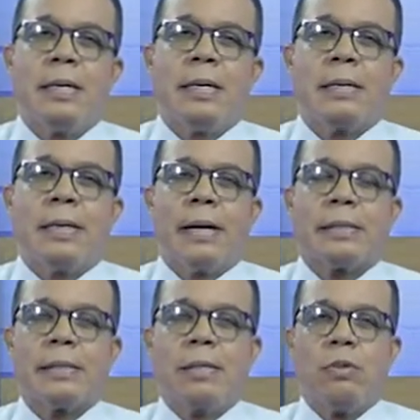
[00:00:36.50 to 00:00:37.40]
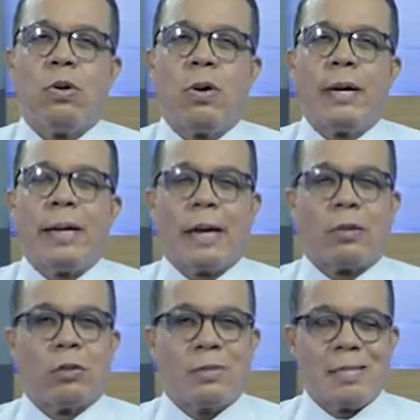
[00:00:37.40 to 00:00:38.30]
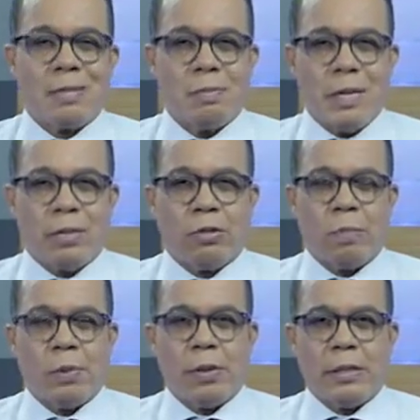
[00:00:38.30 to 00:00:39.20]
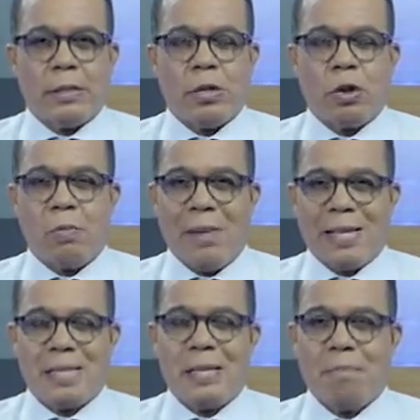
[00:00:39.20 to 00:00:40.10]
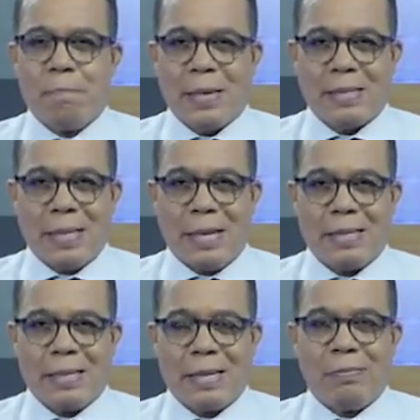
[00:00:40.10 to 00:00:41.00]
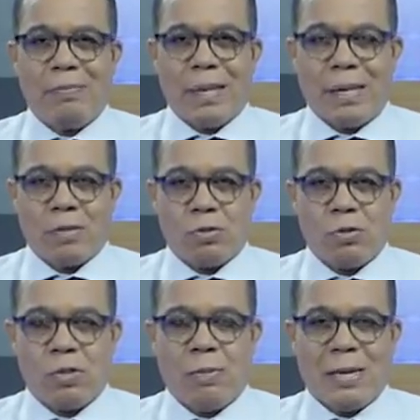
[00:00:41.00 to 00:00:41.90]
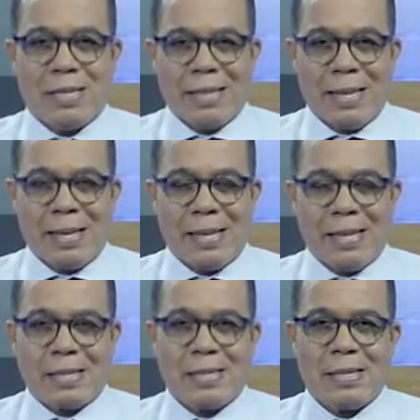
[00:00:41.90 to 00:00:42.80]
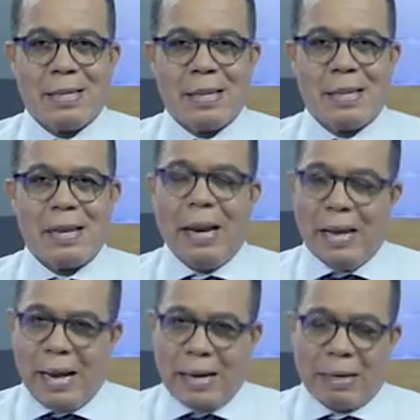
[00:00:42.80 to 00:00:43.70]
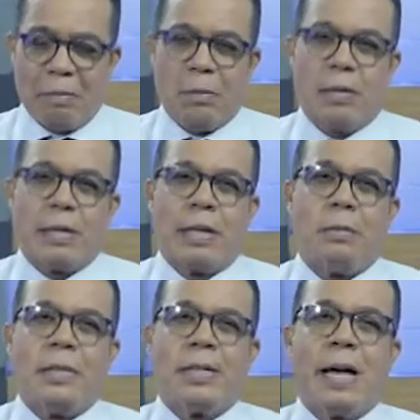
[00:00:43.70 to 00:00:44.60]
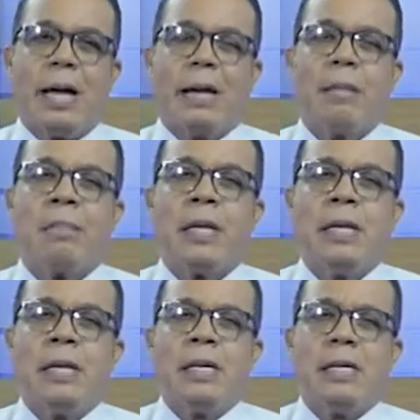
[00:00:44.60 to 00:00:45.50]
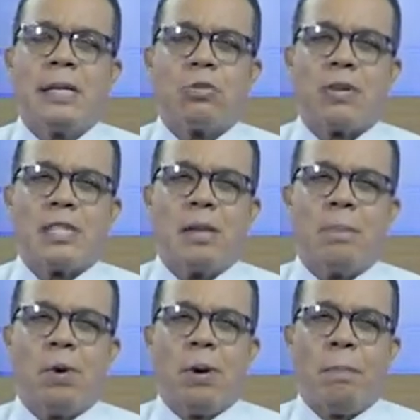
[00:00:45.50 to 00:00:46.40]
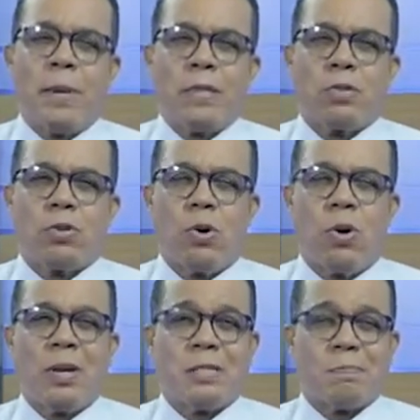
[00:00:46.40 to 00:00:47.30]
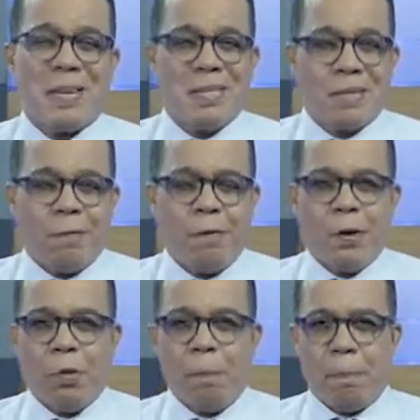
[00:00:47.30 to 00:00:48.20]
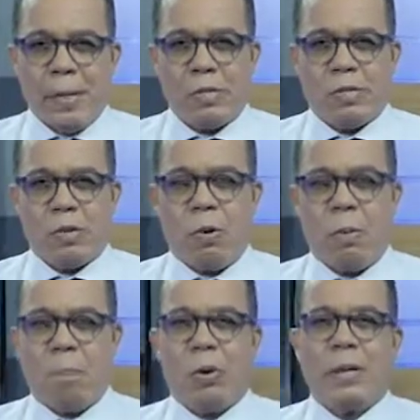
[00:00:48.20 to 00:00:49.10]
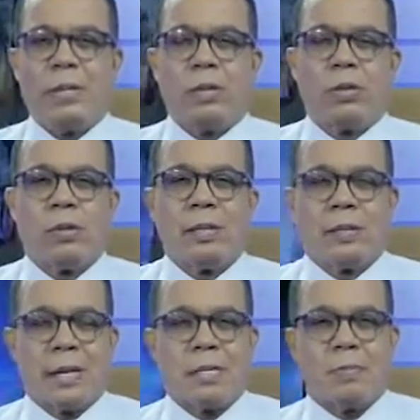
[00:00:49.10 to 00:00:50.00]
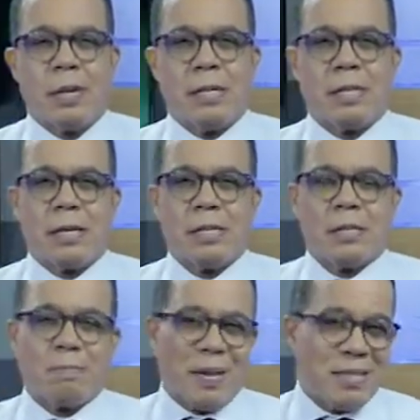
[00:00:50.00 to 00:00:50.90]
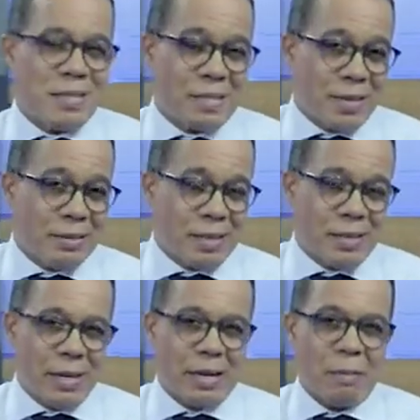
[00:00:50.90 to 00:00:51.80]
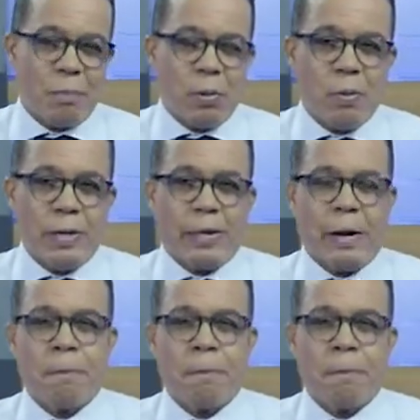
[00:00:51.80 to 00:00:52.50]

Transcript: ha sido el acontecimiento político más impactante de las últimas décadas en la República Dominicana y esto así por el peso específico, el peso político del tres veces presidente de la República.